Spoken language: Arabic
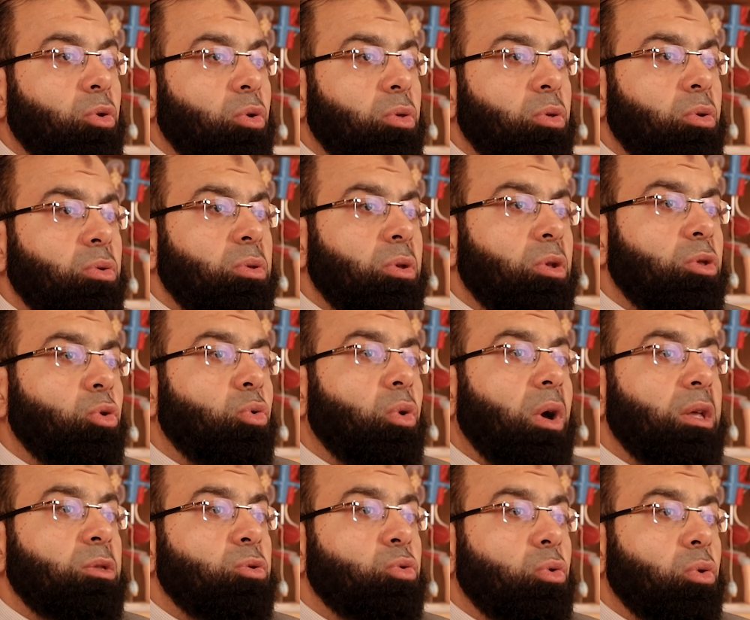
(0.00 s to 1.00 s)
الاذن ان هو
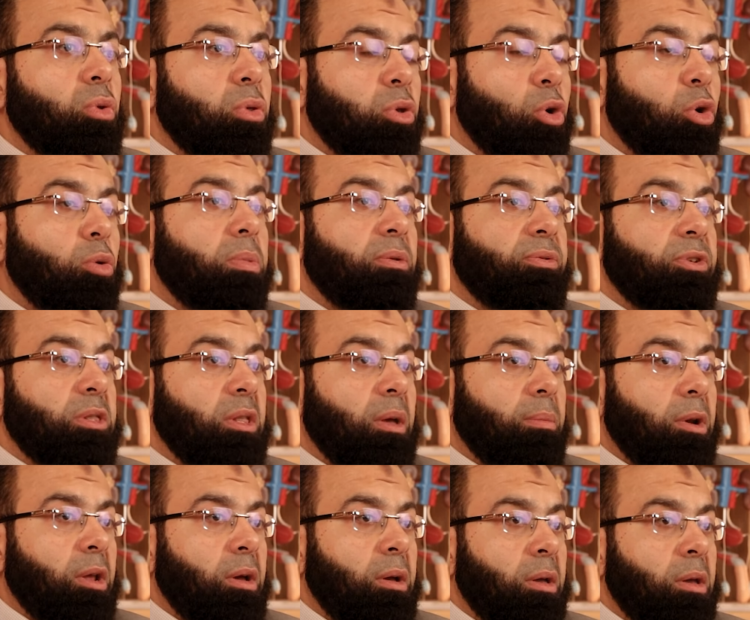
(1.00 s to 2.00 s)
عنده ثقب في
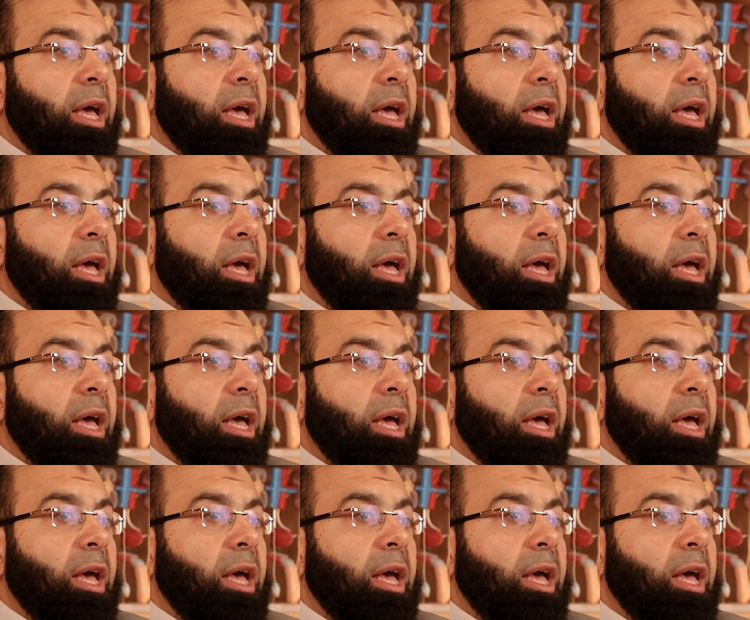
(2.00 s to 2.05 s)
الطبله